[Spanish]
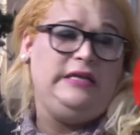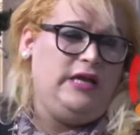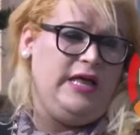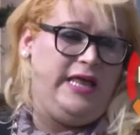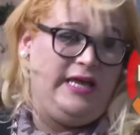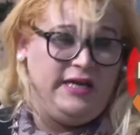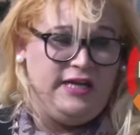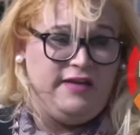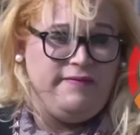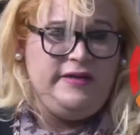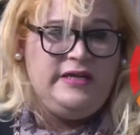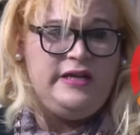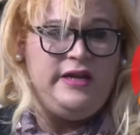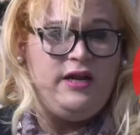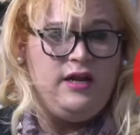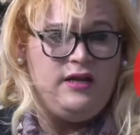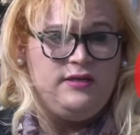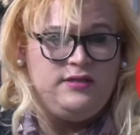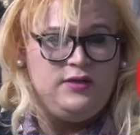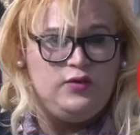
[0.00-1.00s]
la discriminan
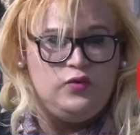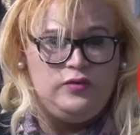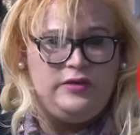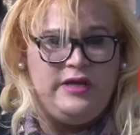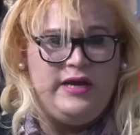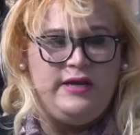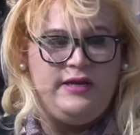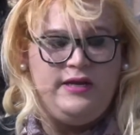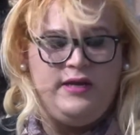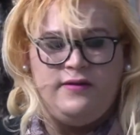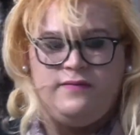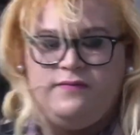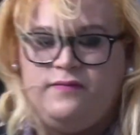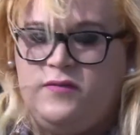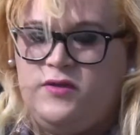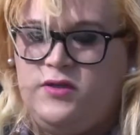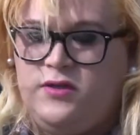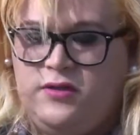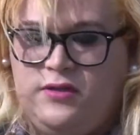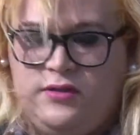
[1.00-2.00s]
en la secundaria,
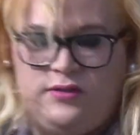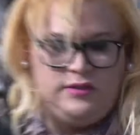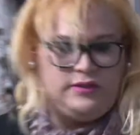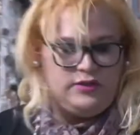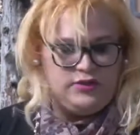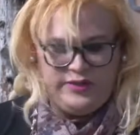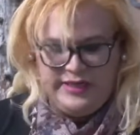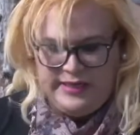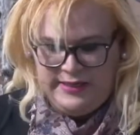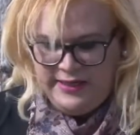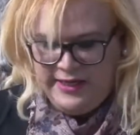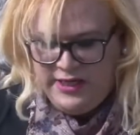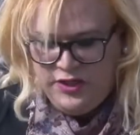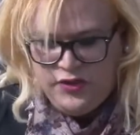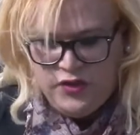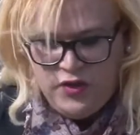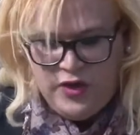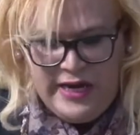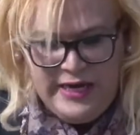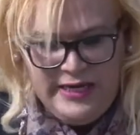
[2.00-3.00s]
o sea,
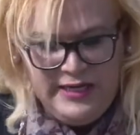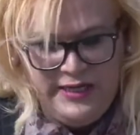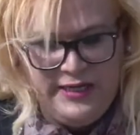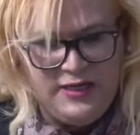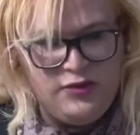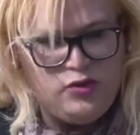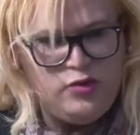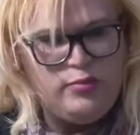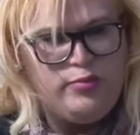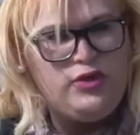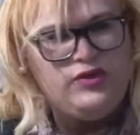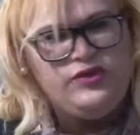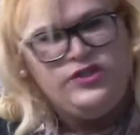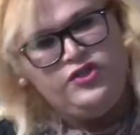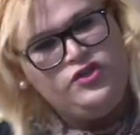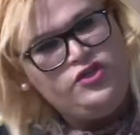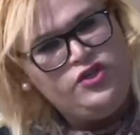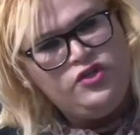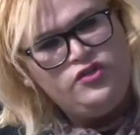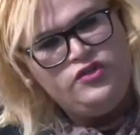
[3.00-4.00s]
ellos a elegir su
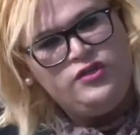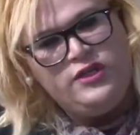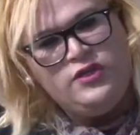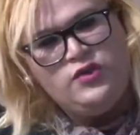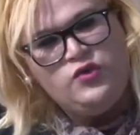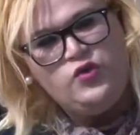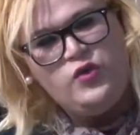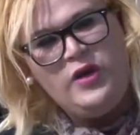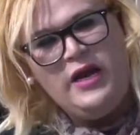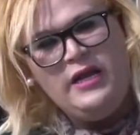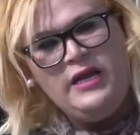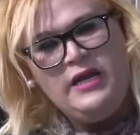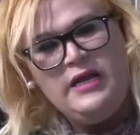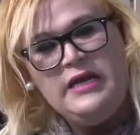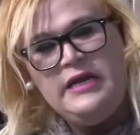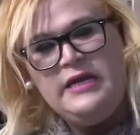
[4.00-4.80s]
posición sexual,